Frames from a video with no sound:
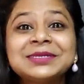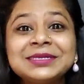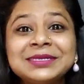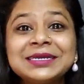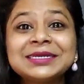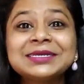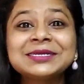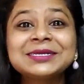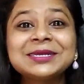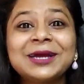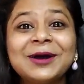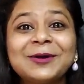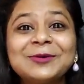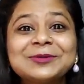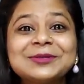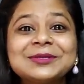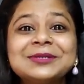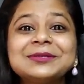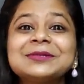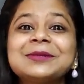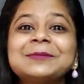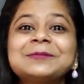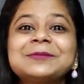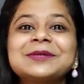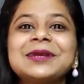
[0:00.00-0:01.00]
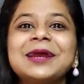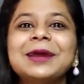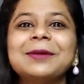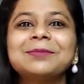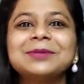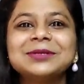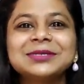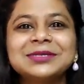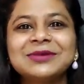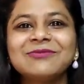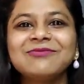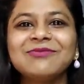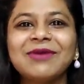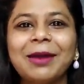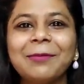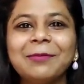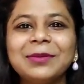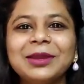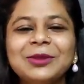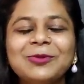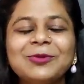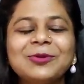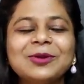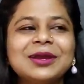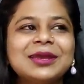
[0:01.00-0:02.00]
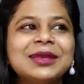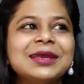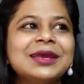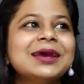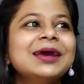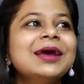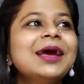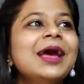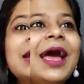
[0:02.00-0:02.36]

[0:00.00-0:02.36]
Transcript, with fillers: 6000 सब्सक्राइबर्स की फैमिली हो गई है